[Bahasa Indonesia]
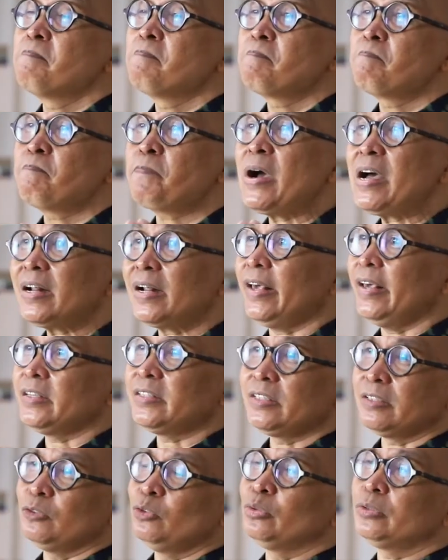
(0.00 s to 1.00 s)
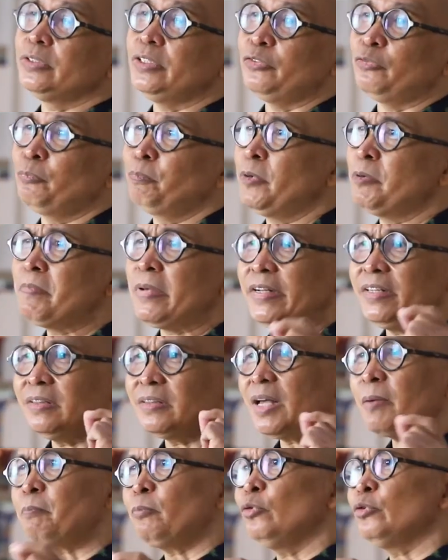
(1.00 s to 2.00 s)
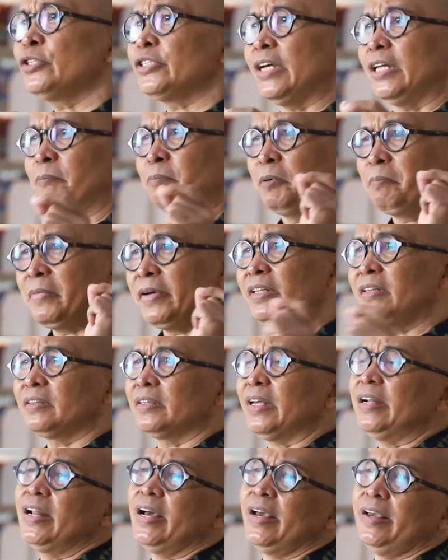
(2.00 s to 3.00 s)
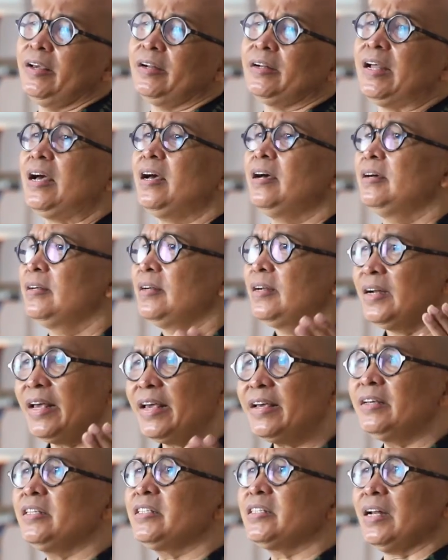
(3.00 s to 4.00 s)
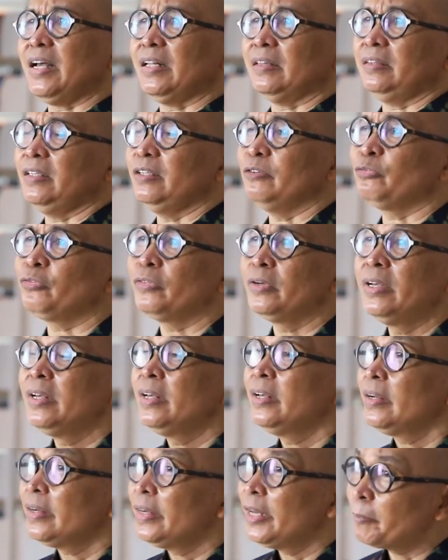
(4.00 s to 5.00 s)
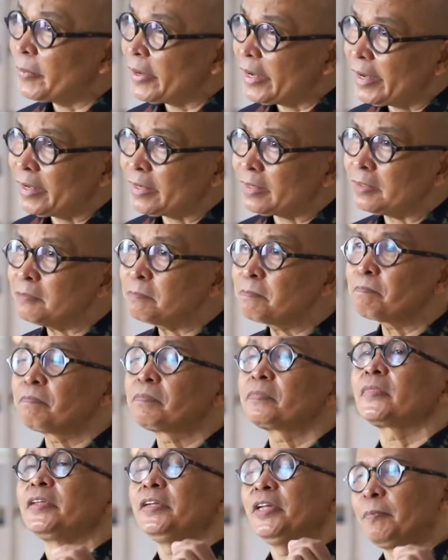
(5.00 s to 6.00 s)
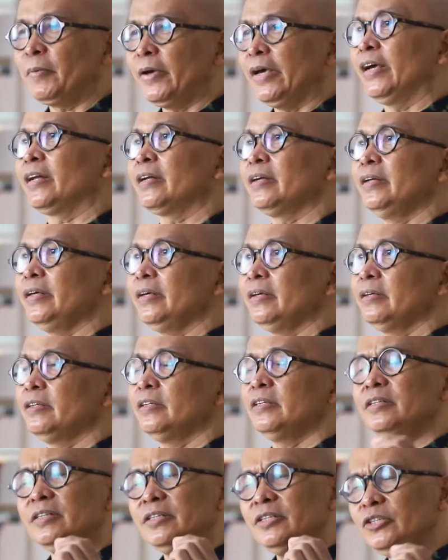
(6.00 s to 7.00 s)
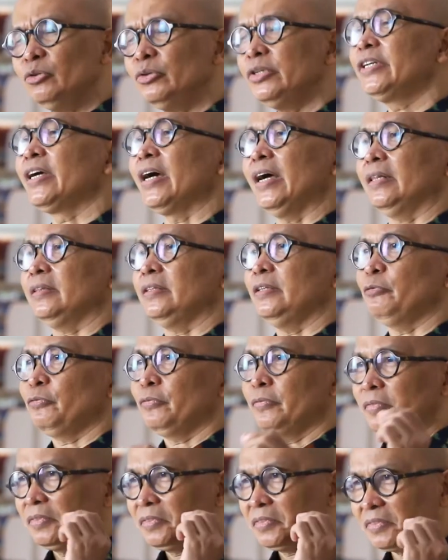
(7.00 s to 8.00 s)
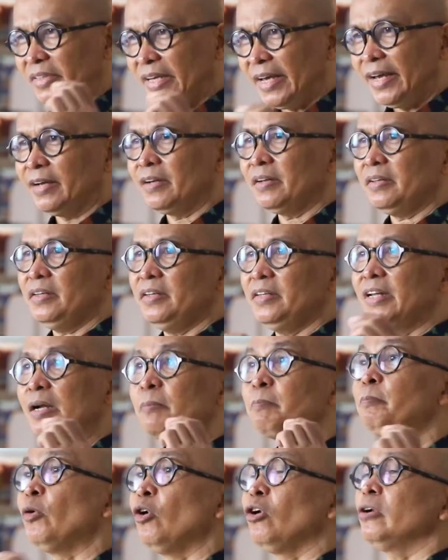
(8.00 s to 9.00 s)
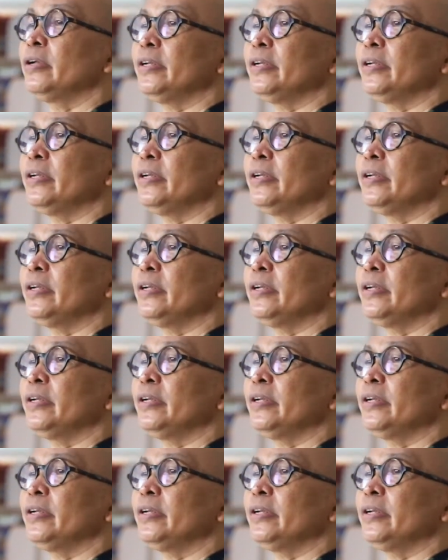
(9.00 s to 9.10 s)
para eksekutif, pemerintah pusat, pemerintah daerah, legislatif, DPR, DPRD, yudikatif, TNI dan Polri.